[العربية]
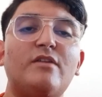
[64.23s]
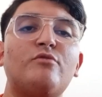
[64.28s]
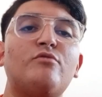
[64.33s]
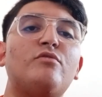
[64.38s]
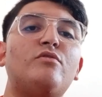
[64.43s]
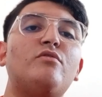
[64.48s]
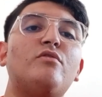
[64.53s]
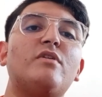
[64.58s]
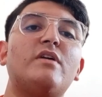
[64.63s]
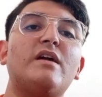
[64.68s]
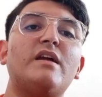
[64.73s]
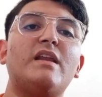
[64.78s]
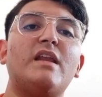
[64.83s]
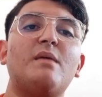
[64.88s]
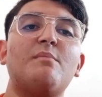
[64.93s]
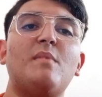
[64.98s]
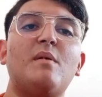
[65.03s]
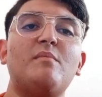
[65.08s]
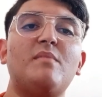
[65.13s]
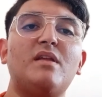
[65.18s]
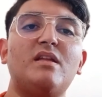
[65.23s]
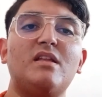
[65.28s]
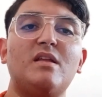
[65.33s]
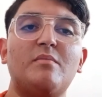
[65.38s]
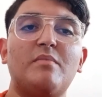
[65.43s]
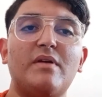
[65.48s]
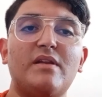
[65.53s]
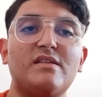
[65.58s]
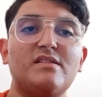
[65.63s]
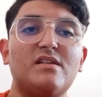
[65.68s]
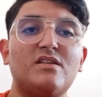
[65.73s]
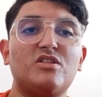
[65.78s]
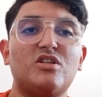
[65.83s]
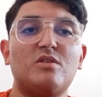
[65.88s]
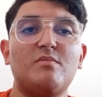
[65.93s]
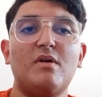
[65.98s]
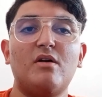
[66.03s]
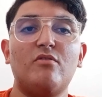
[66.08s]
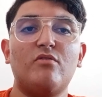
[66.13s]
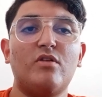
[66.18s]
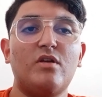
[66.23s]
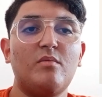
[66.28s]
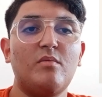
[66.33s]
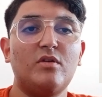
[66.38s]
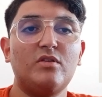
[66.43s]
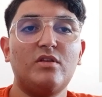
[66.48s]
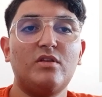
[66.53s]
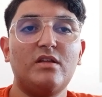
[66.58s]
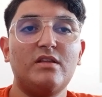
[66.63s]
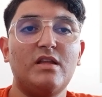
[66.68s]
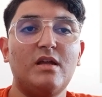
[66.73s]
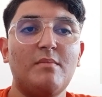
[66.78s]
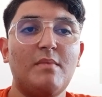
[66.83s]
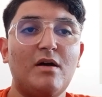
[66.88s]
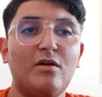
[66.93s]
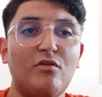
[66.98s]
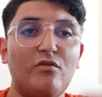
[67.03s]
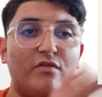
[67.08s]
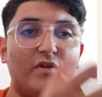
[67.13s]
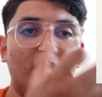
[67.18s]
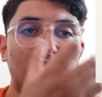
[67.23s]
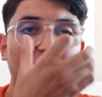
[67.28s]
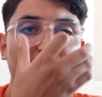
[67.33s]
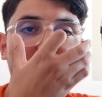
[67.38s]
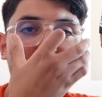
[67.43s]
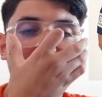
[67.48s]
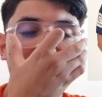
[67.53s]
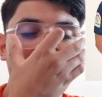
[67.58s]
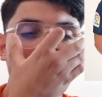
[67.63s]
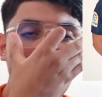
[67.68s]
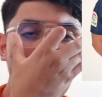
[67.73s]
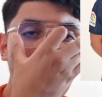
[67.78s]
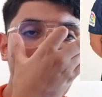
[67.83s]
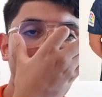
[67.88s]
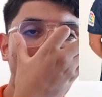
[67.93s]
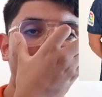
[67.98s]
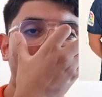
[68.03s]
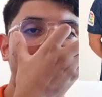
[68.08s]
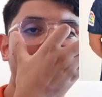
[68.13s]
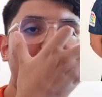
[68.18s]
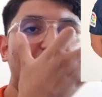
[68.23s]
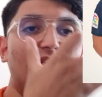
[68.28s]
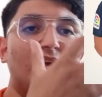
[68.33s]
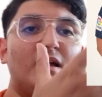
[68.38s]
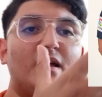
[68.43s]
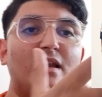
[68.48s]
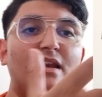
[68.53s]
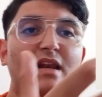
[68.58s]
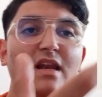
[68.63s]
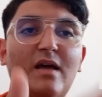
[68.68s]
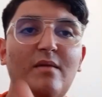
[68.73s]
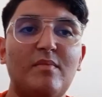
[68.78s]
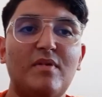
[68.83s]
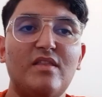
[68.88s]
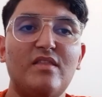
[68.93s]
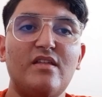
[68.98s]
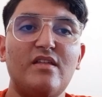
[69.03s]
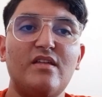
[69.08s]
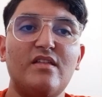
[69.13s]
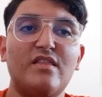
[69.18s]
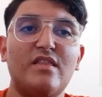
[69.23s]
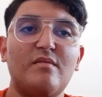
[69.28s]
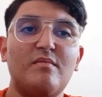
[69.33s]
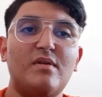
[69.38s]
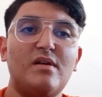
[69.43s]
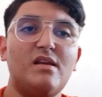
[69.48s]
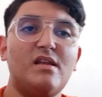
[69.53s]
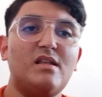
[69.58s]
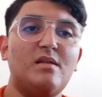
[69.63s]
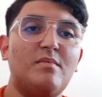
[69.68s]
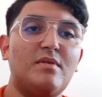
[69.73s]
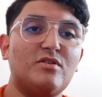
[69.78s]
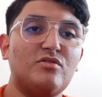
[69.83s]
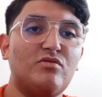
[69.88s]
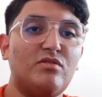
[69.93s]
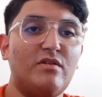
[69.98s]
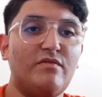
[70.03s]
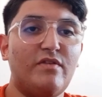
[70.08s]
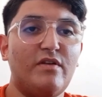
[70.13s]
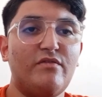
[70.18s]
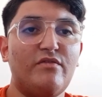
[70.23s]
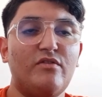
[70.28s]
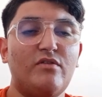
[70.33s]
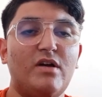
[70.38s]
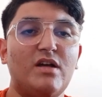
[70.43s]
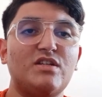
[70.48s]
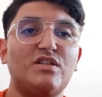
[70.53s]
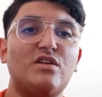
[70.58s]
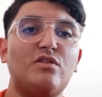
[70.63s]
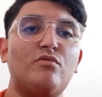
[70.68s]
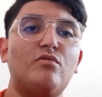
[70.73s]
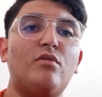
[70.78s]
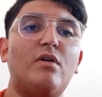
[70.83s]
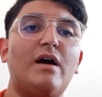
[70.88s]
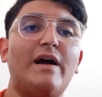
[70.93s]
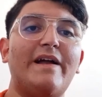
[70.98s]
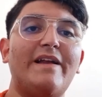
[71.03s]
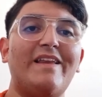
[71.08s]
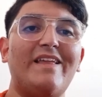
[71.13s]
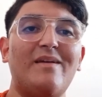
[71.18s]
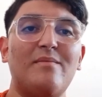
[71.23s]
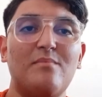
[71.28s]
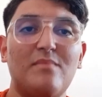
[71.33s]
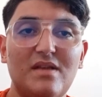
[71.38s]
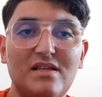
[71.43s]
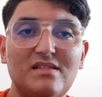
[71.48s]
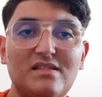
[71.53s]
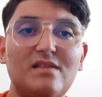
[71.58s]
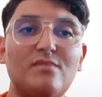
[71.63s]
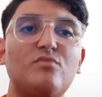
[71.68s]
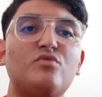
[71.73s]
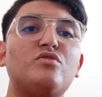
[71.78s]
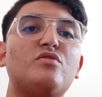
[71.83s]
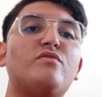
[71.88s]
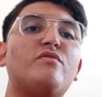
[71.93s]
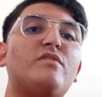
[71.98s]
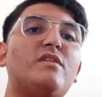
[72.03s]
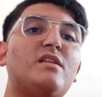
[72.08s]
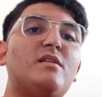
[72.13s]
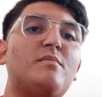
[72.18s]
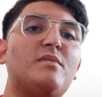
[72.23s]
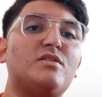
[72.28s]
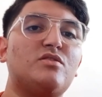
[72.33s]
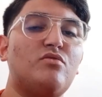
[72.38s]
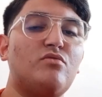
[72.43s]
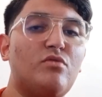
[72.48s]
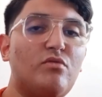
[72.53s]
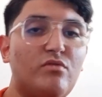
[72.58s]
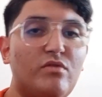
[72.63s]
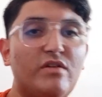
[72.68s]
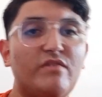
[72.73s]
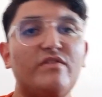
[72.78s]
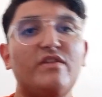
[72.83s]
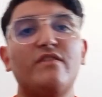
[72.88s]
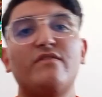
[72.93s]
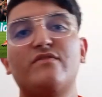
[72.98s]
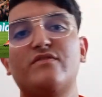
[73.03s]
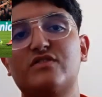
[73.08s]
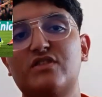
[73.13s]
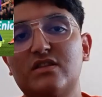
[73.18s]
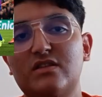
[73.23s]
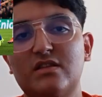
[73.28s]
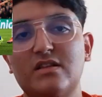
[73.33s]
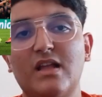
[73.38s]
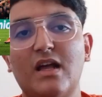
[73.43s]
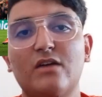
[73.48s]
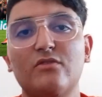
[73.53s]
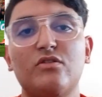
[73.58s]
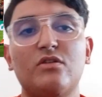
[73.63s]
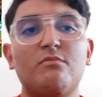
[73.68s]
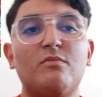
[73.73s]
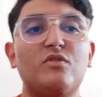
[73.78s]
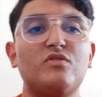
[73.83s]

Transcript: عنده اللي هو كان أمام نادي باريس سان جيرمان والريمونتادا المعروفة عند الناس الكل اللاعب هذا انضم لنادي برشلونة في 2010 هو حاليا مازال موجود في نادي برشلونة وكيف كيف جدد عقده